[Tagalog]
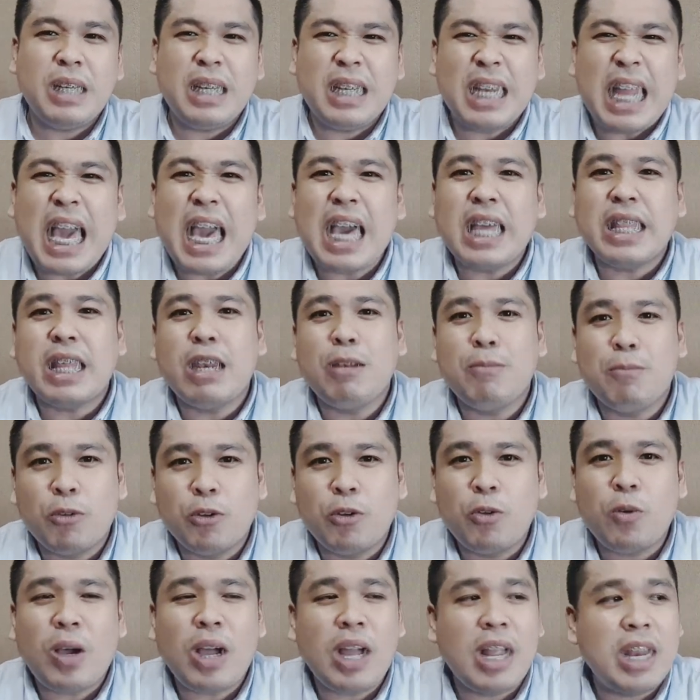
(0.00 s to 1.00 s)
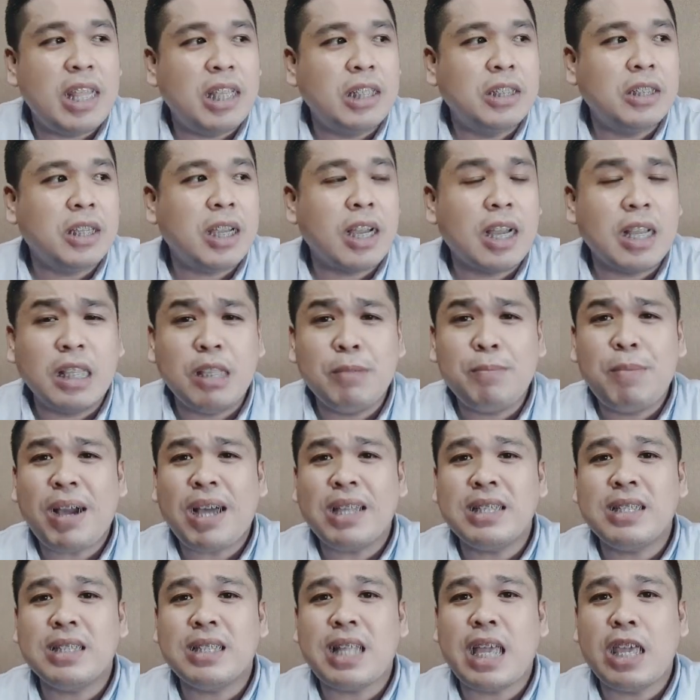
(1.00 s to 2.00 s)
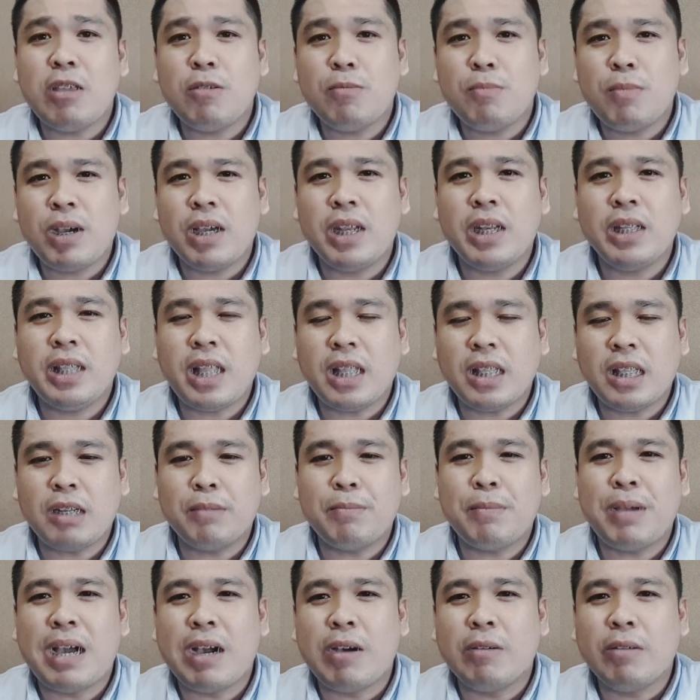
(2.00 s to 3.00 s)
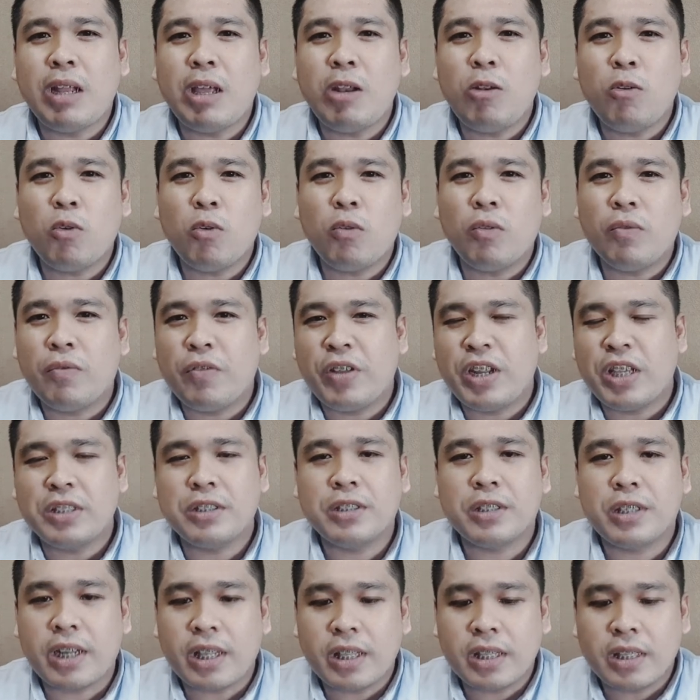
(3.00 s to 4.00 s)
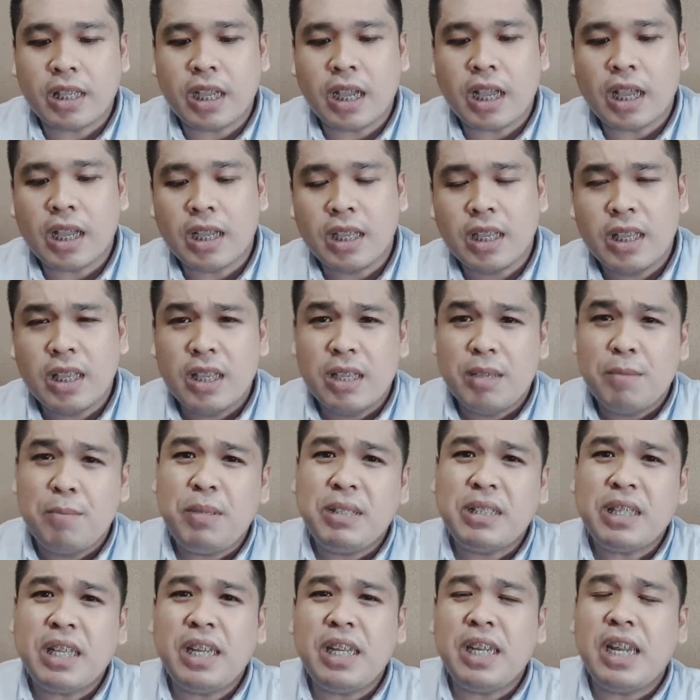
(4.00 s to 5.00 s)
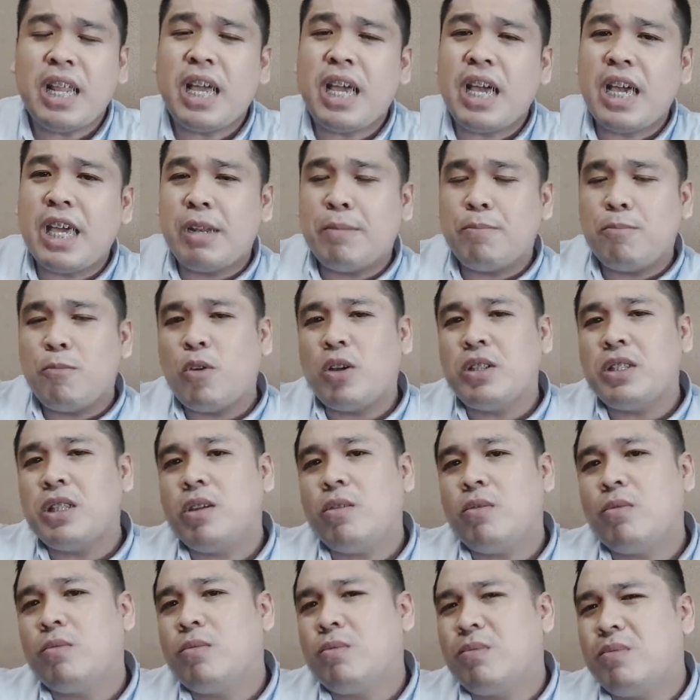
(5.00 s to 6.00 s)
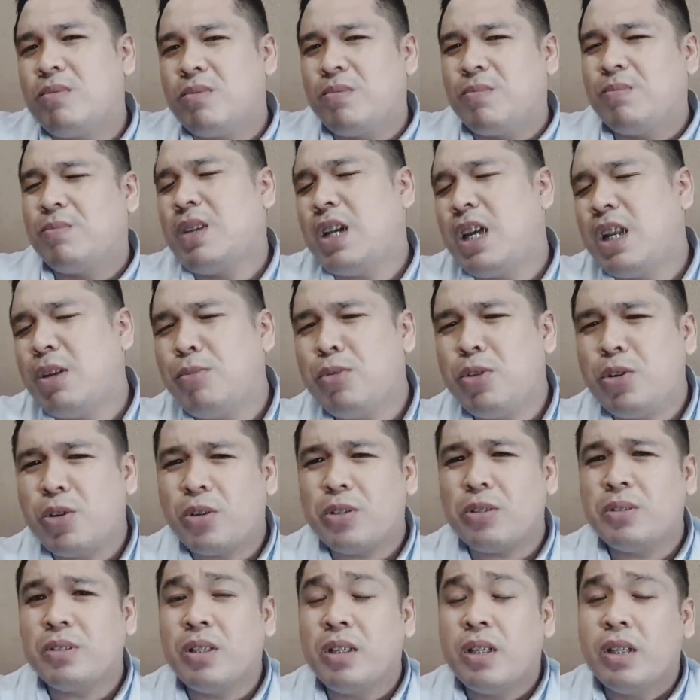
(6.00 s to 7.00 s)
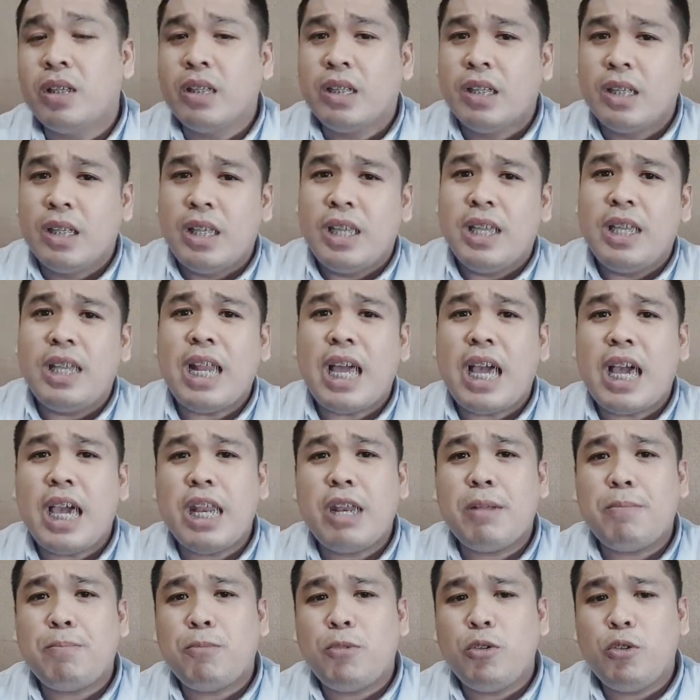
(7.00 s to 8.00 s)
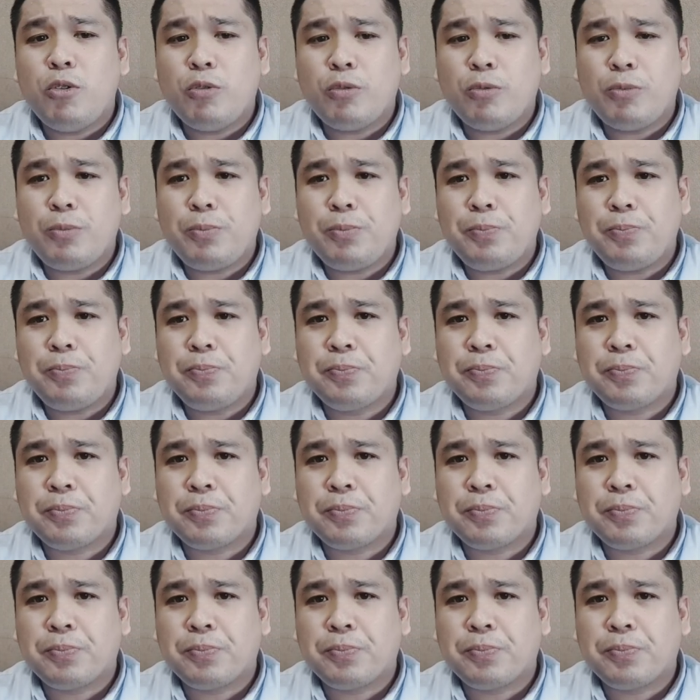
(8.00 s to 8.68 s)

naaral mo nung college ka. 'Di ba kasi tayong mga nagtatrabaho, lalo kung fresh grad ka, minsan hinahanap mo kasi kung ano mo 'yun, hinahanap mo yung